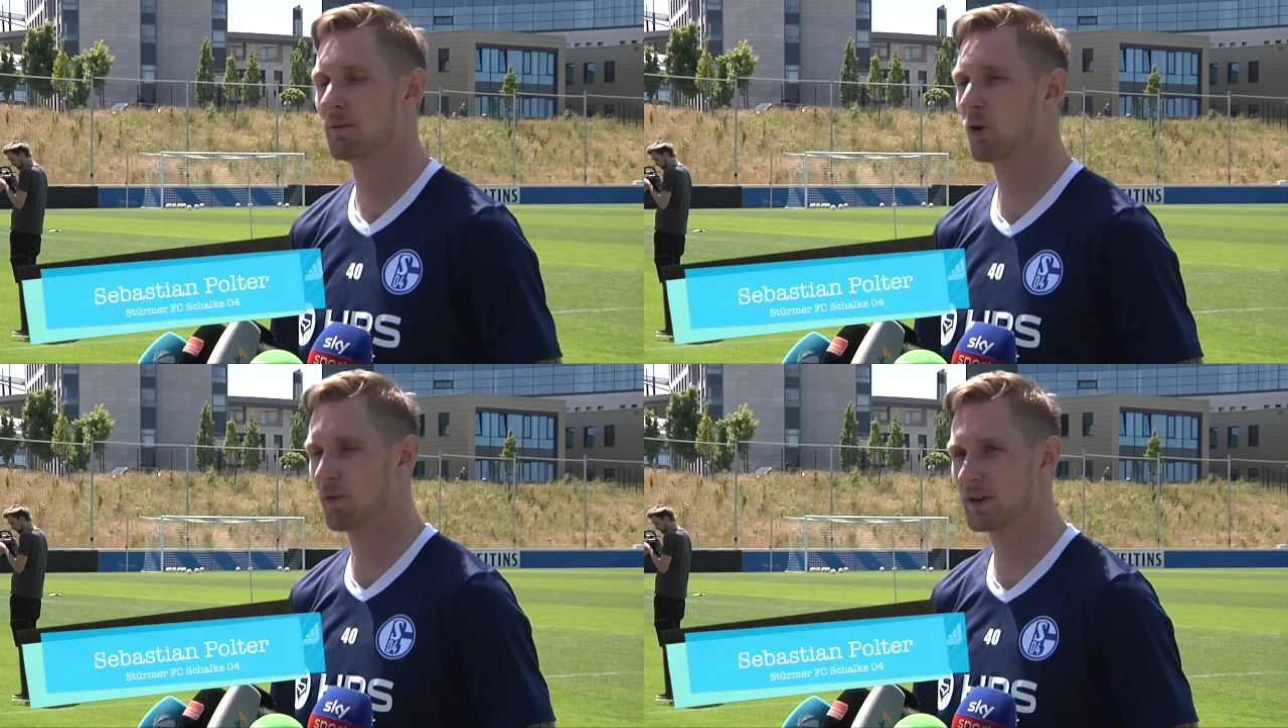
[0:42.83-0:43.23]

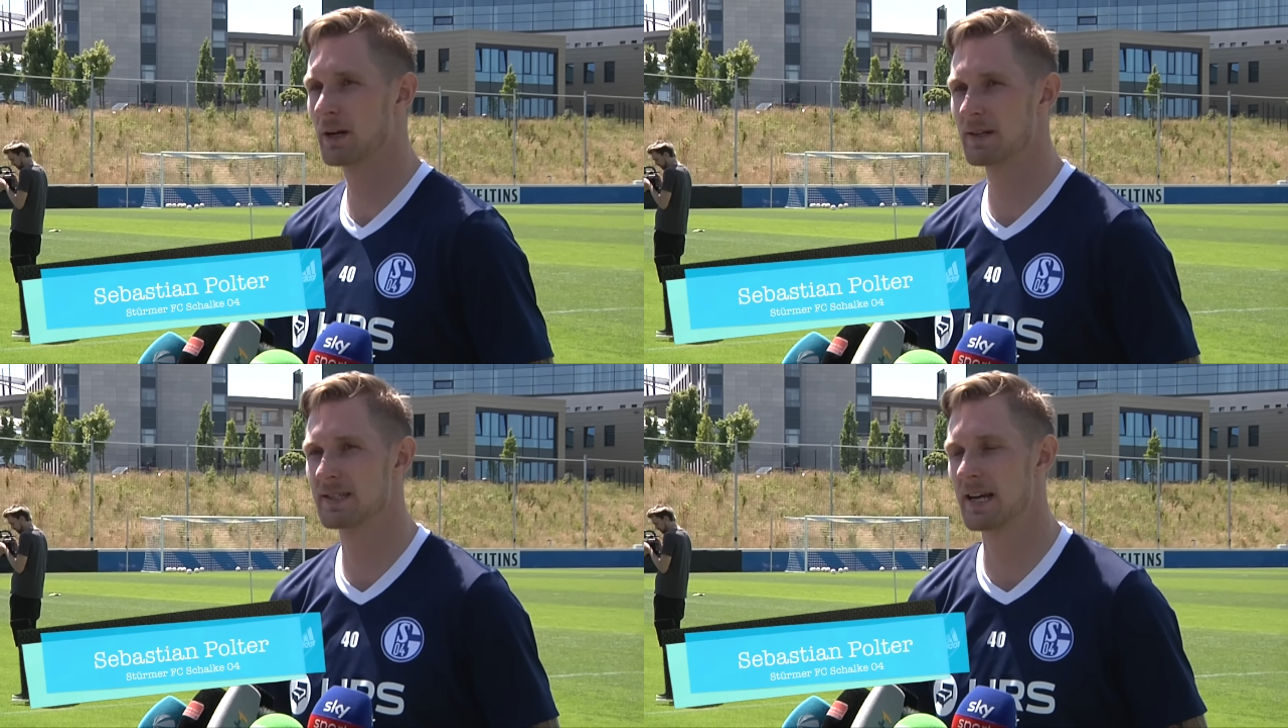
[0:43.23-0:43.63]
worauf ich
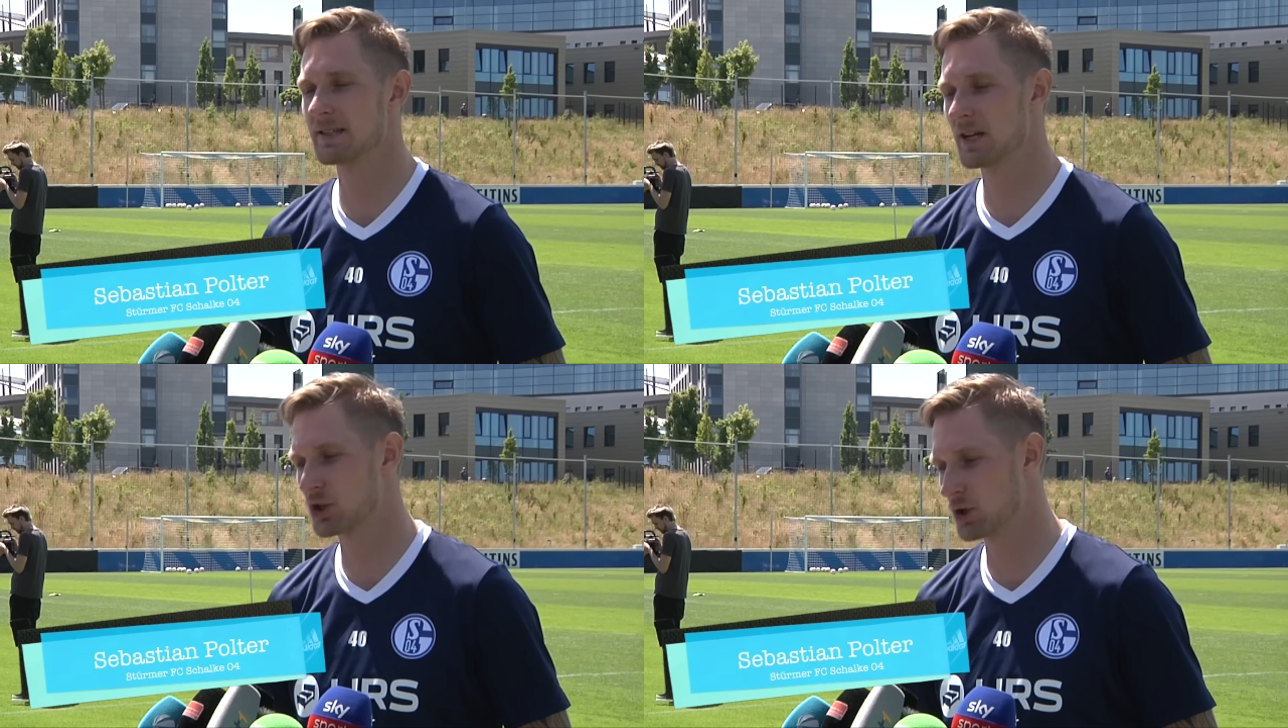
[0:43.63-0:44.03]
aber sehr,
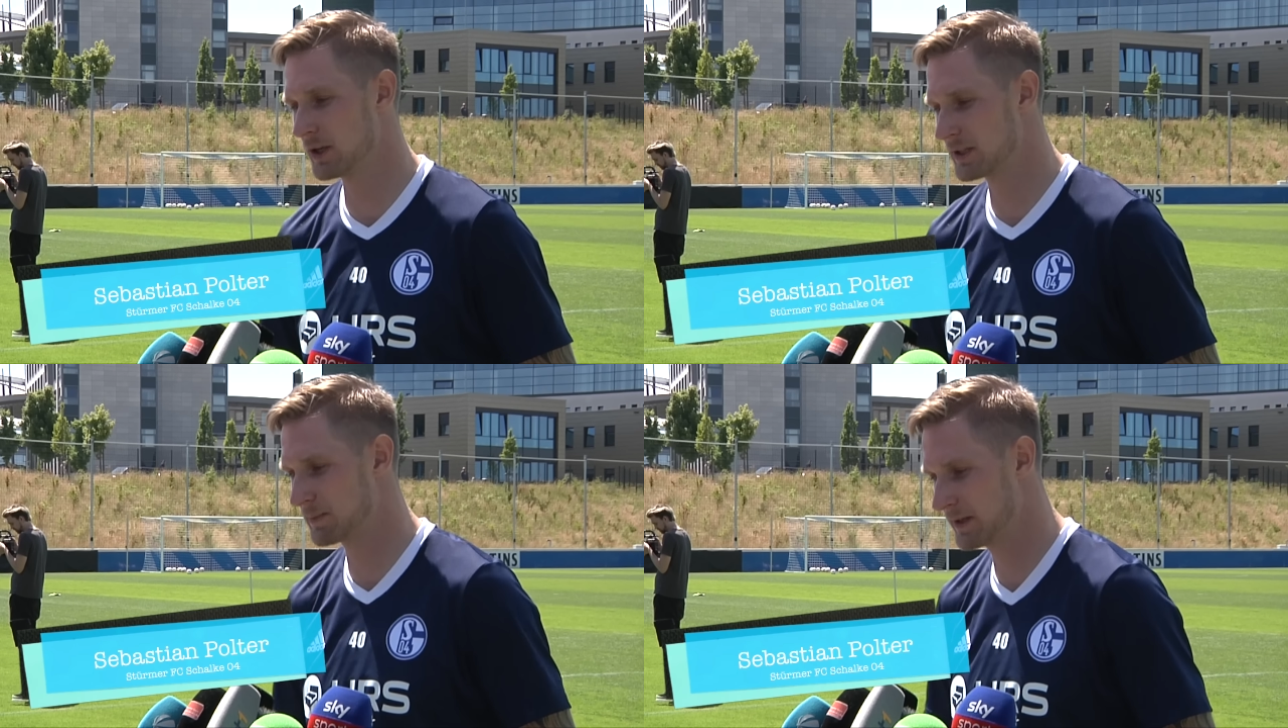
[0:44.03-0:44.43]
sehr
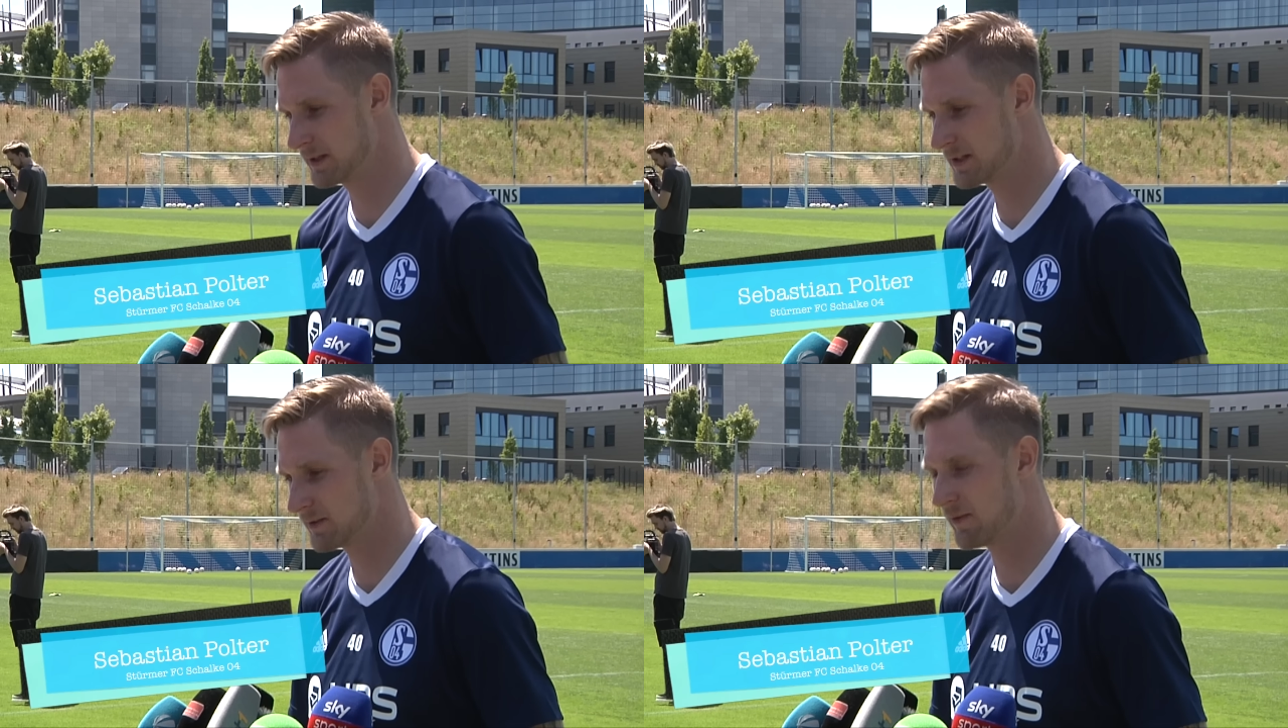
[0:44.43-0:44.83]
stolz
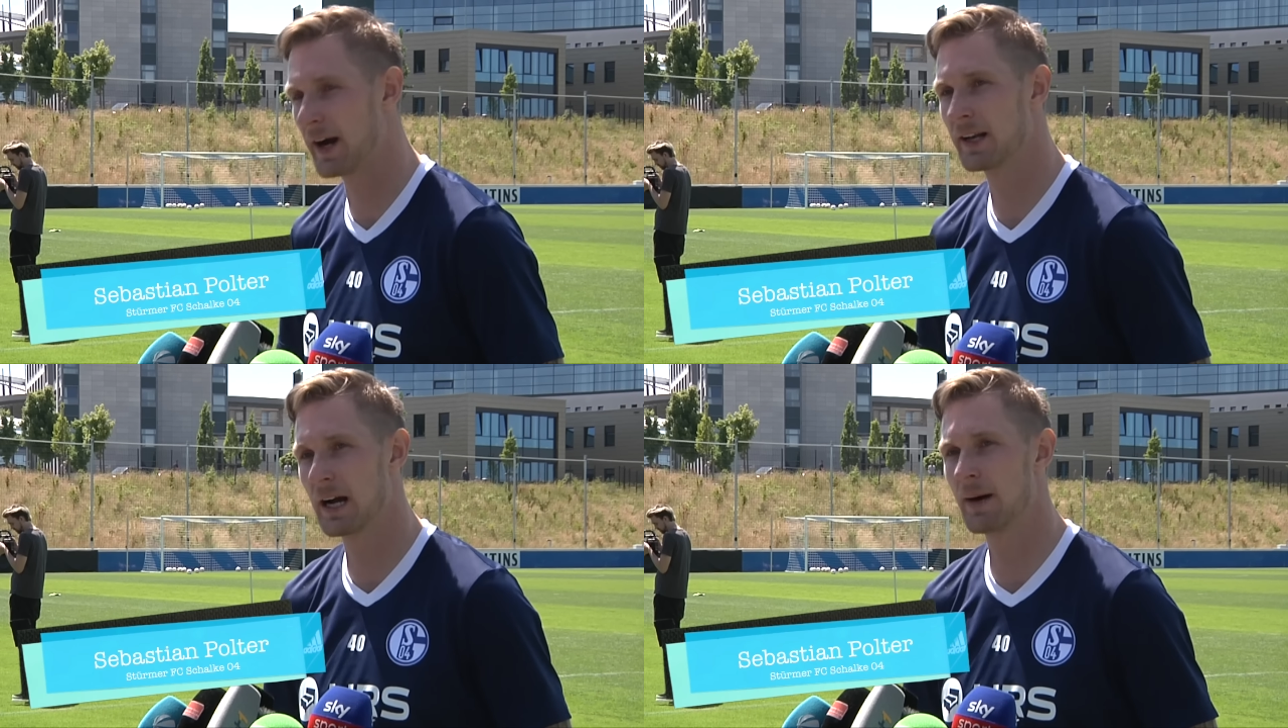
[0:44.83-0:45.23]
bin, diese
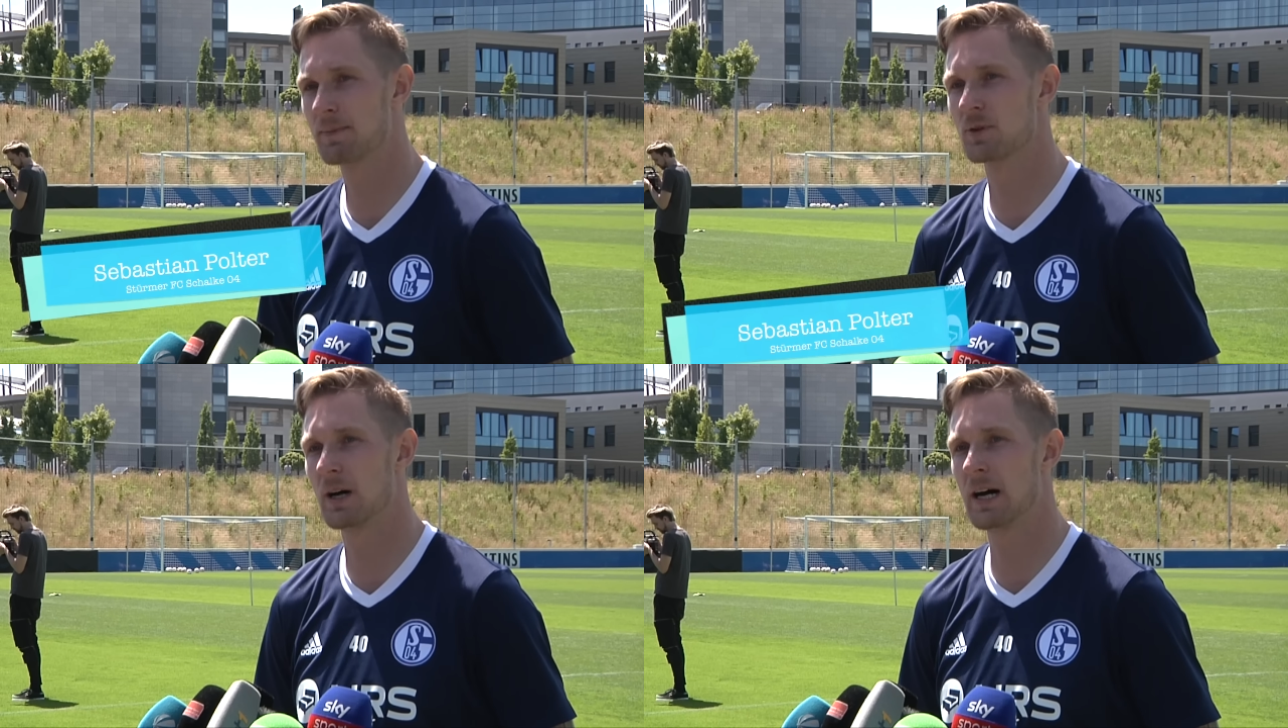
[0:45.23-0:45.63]
Vereine
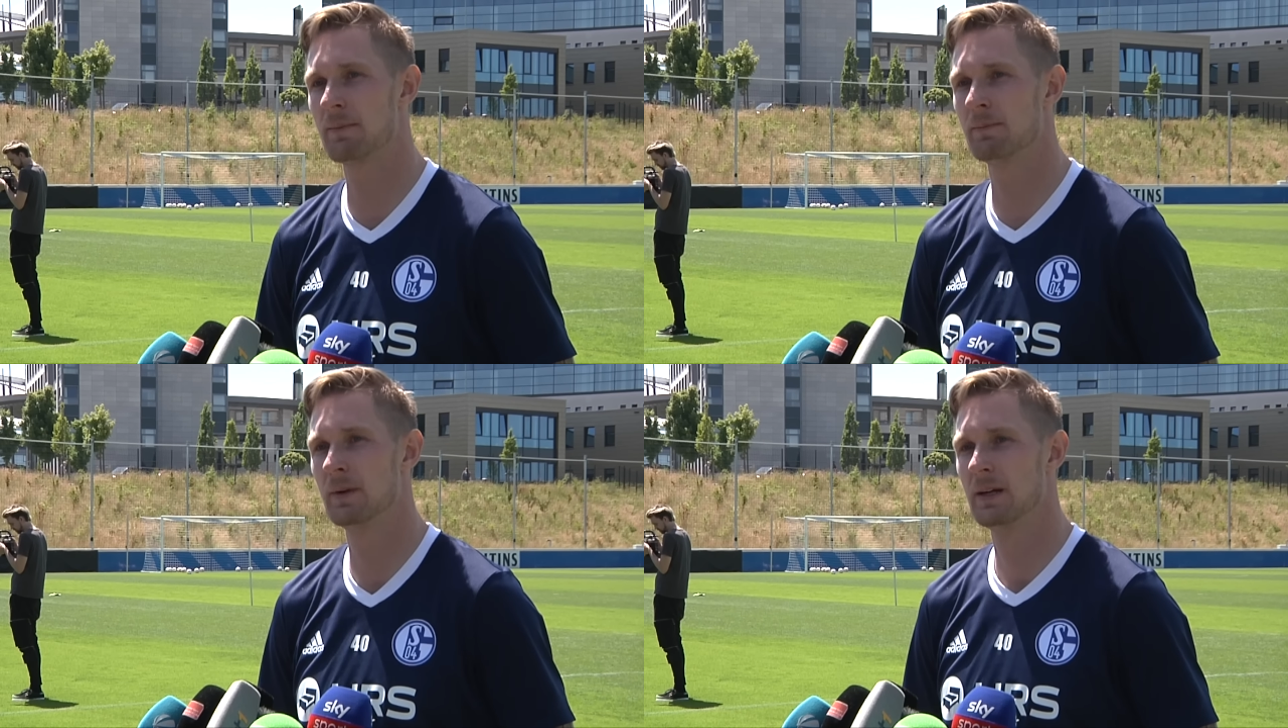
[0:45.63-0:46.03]
gehabt zu
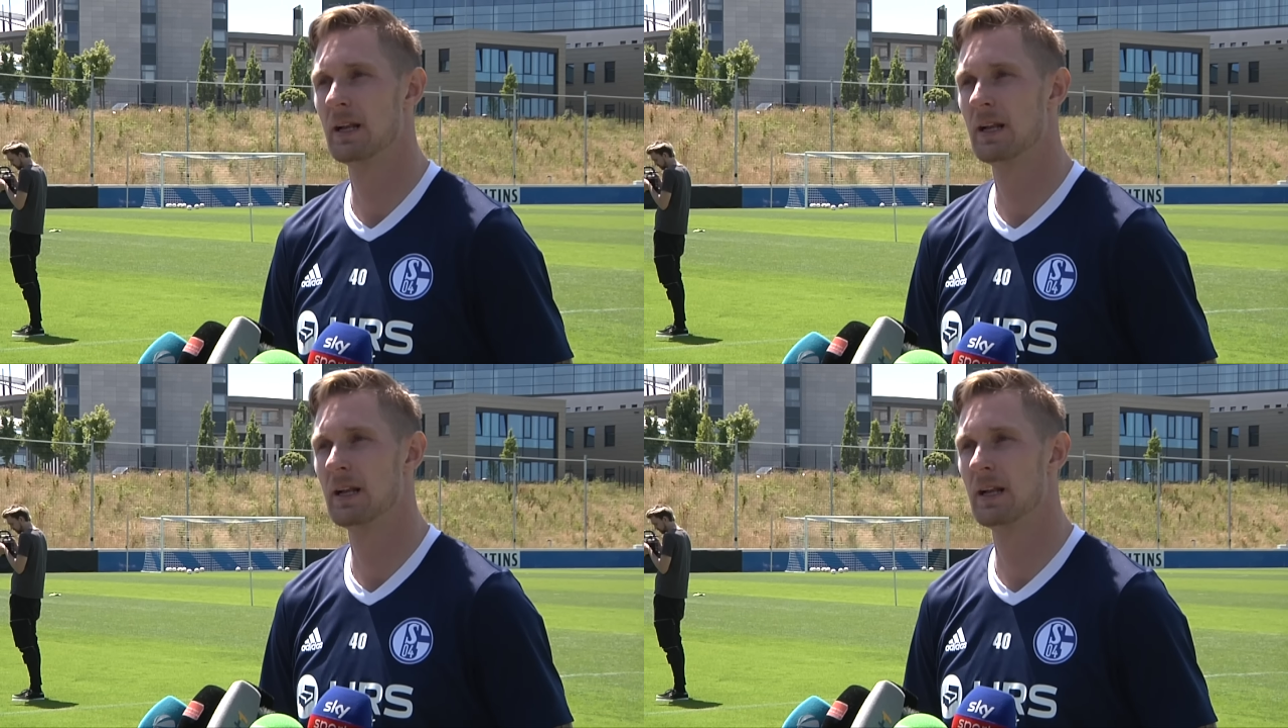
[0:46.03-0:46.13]
haben,